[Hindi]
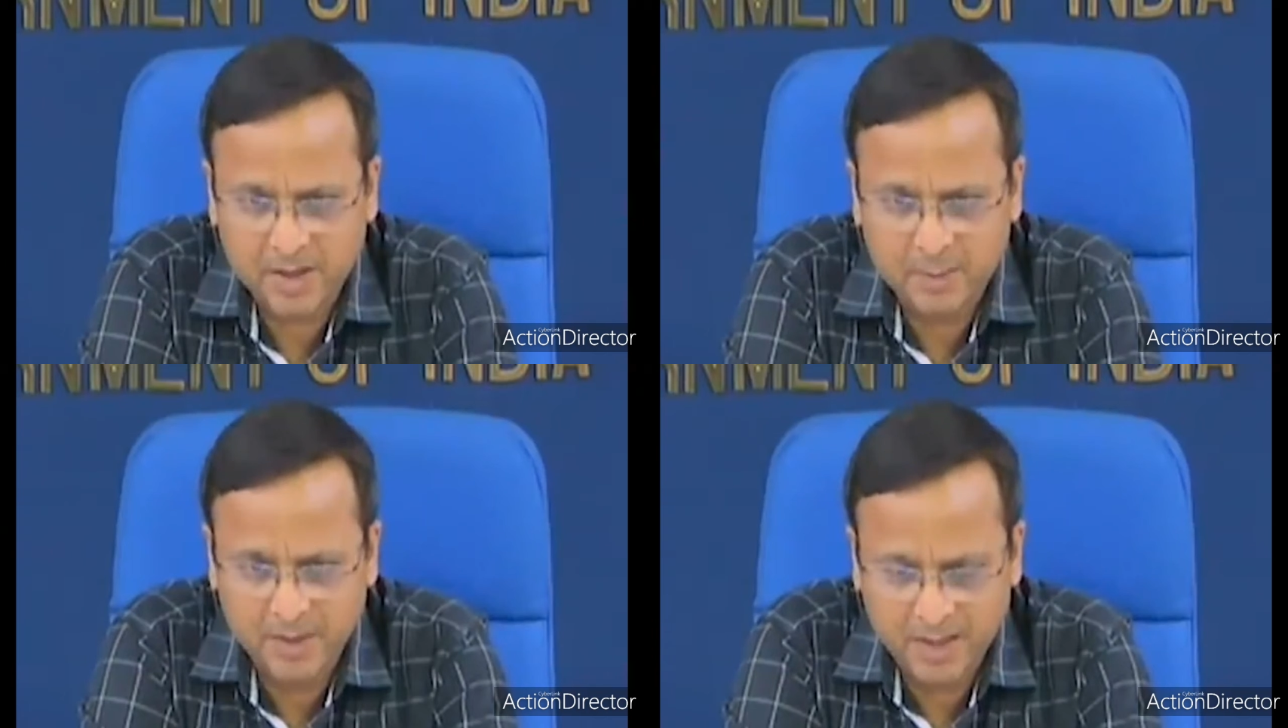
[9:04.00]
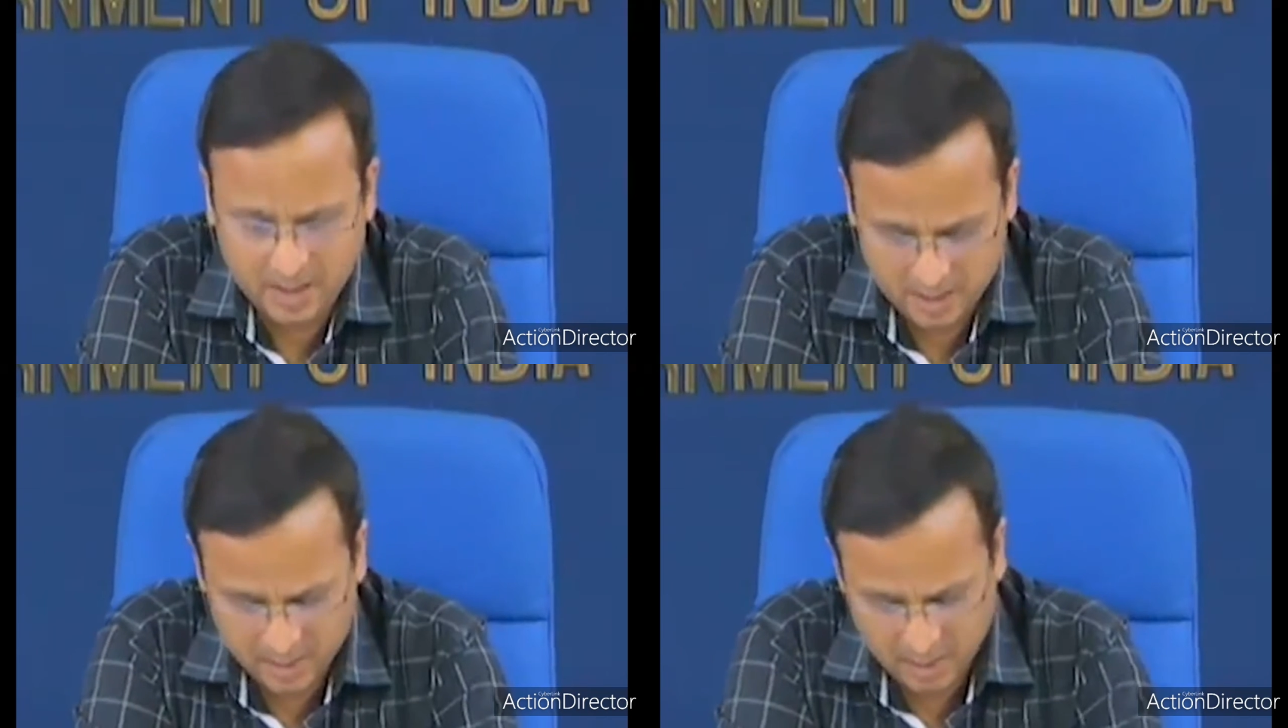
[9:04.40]
परसेंट
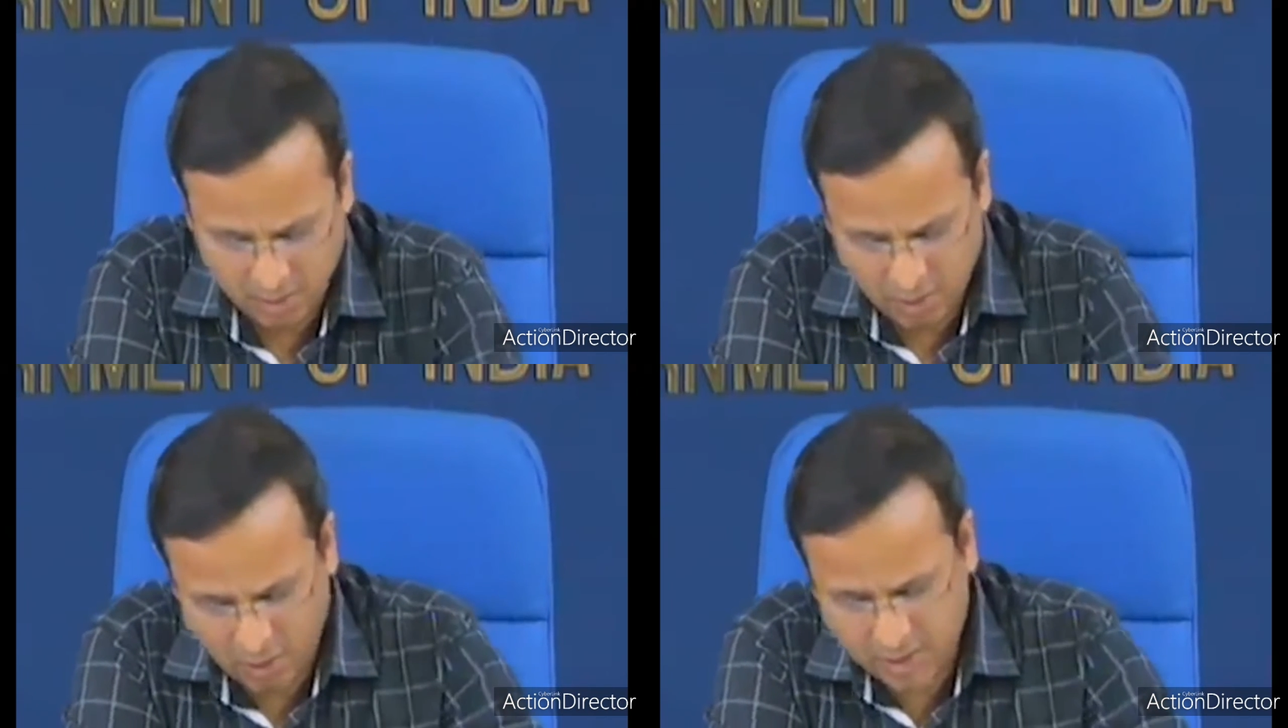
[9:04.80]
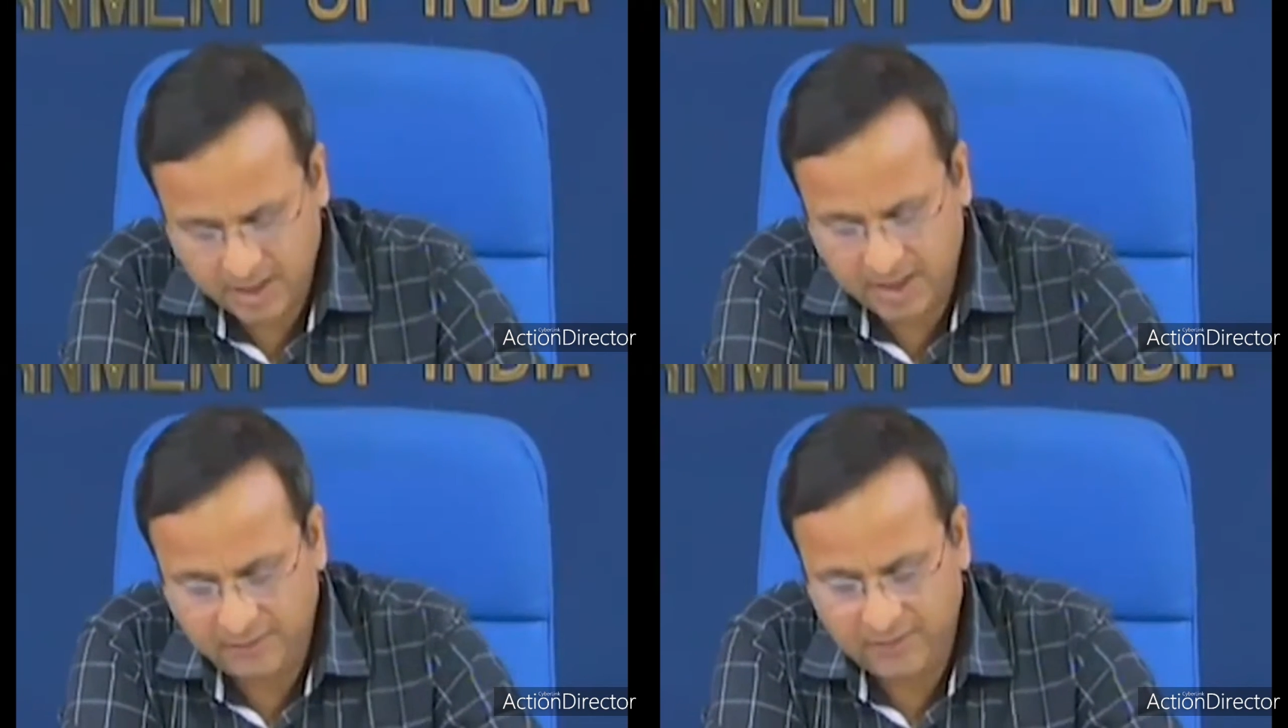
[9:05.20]
मेल और
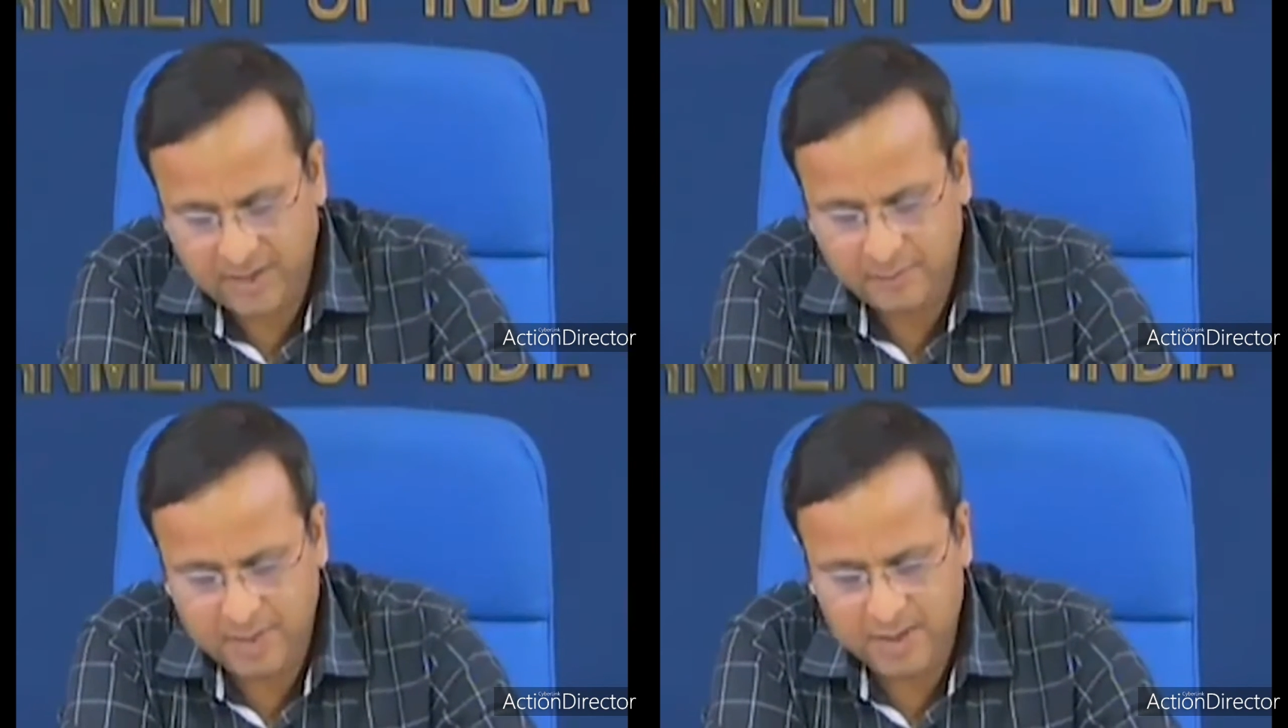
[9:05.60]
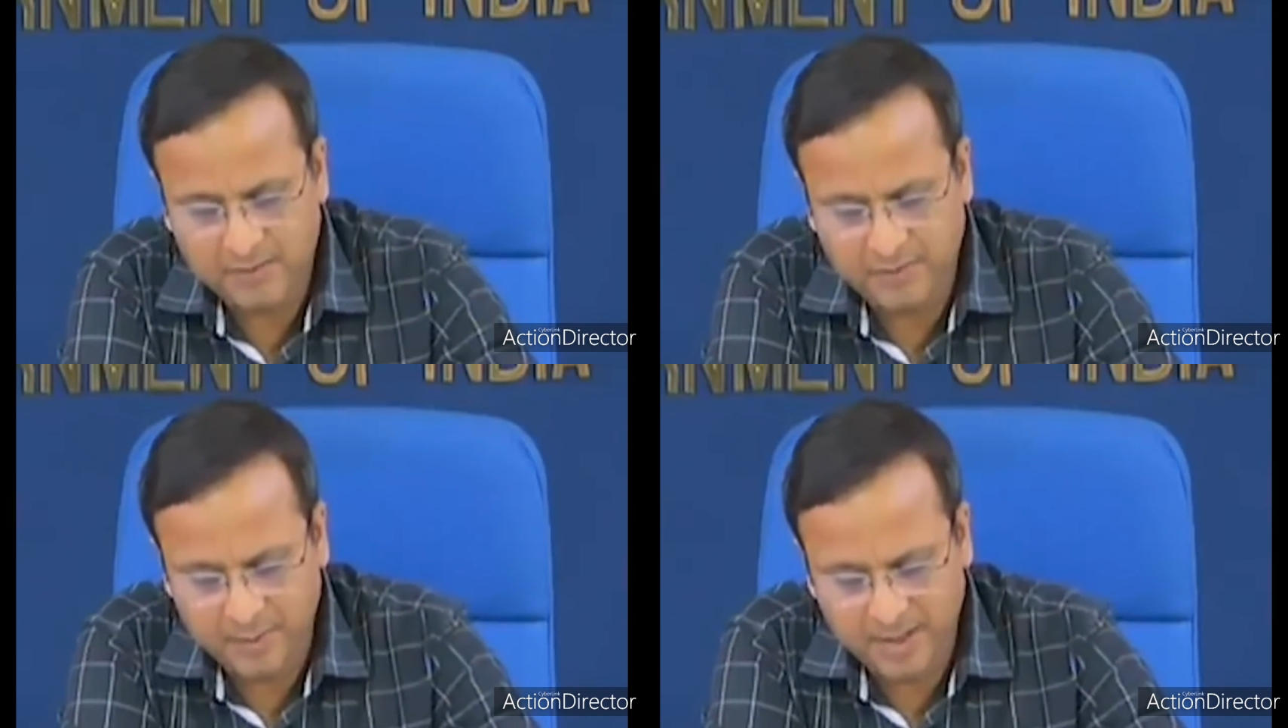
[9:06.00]
35
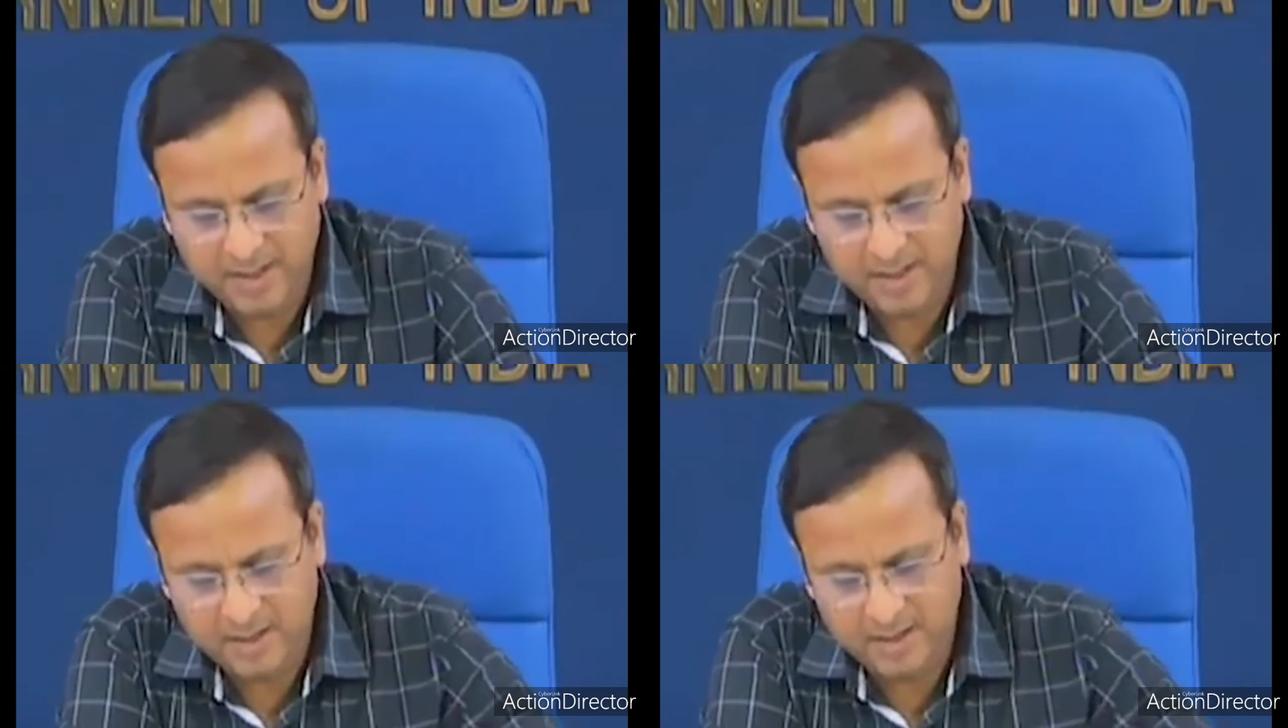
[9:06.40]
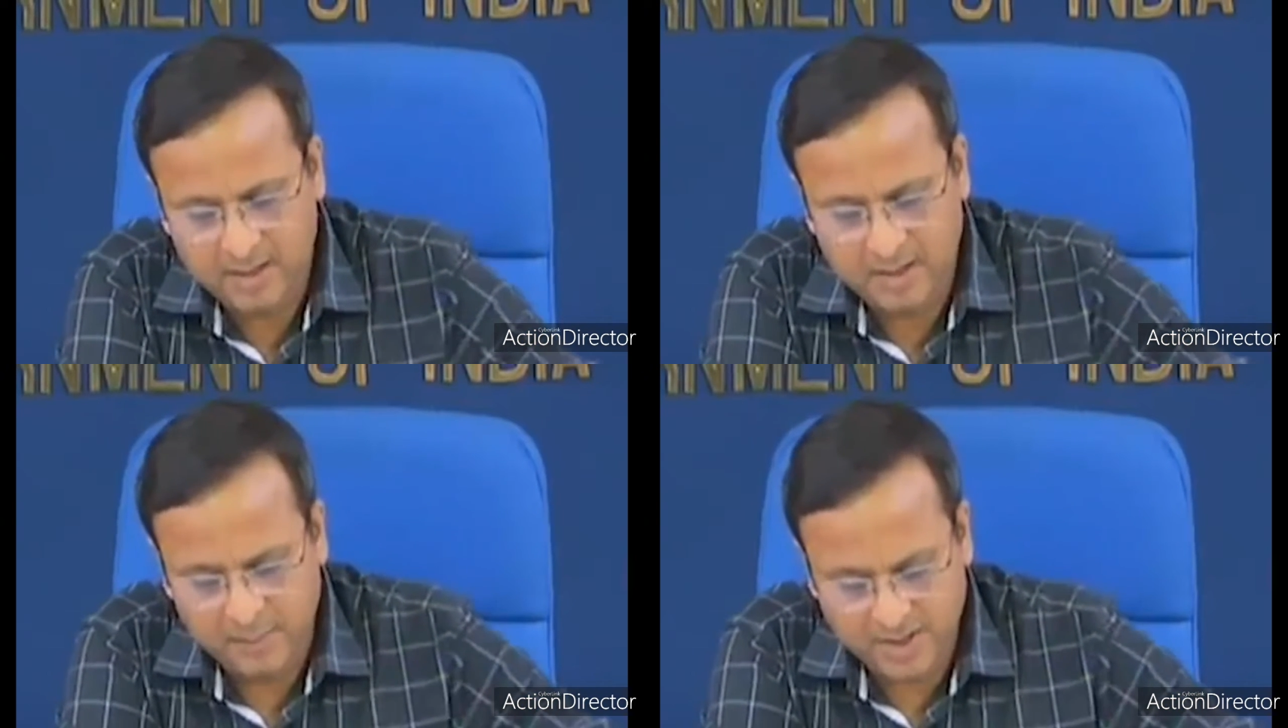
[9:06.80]
परसेंट फीमेल
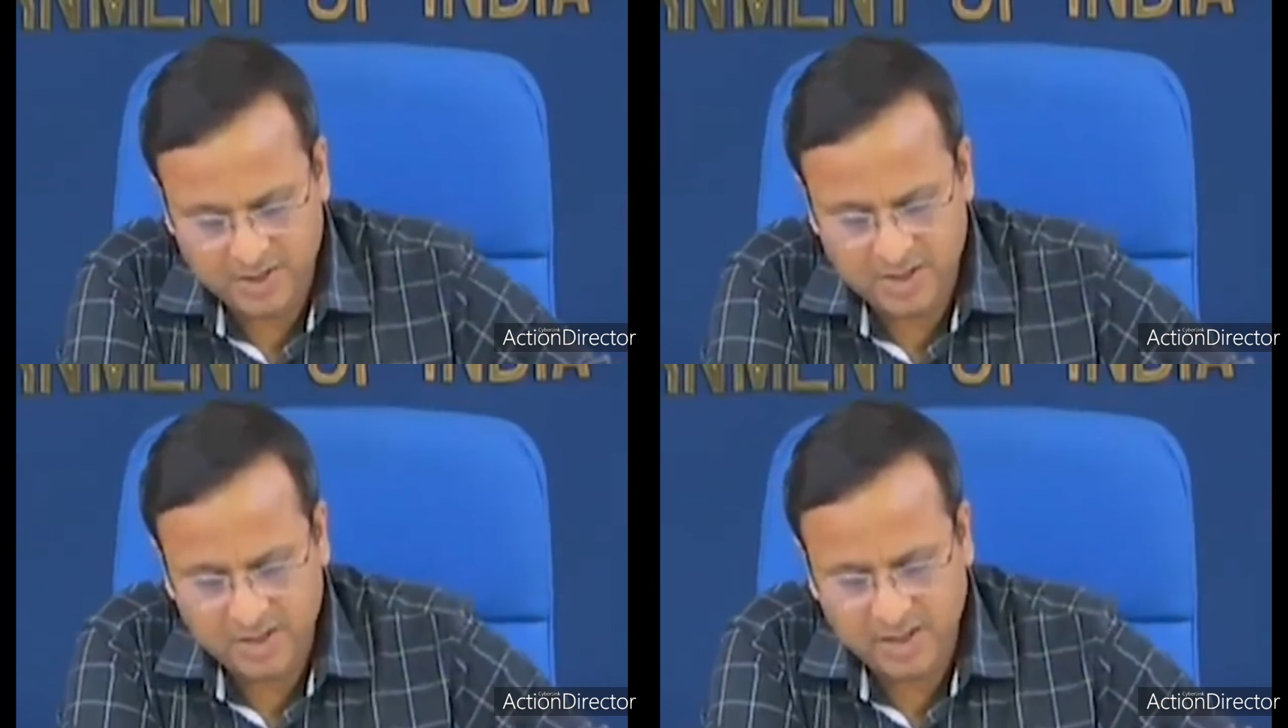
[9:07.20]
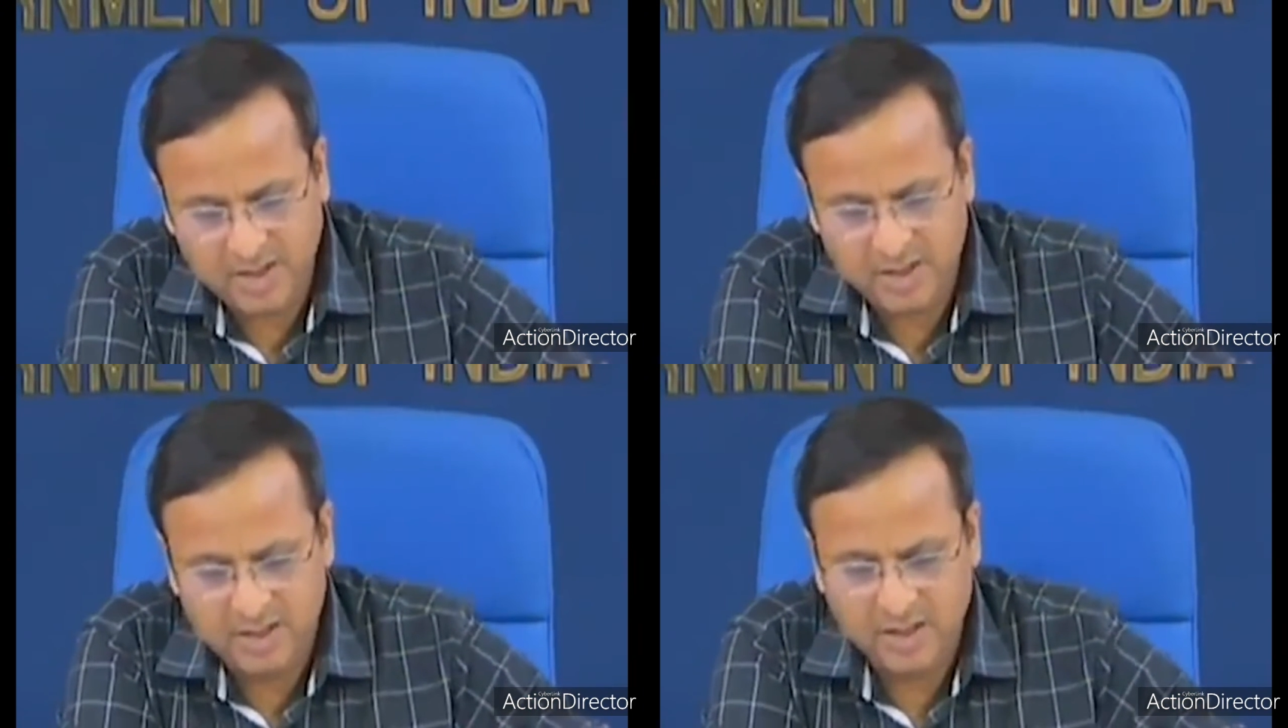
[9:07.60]
पेशेंट थे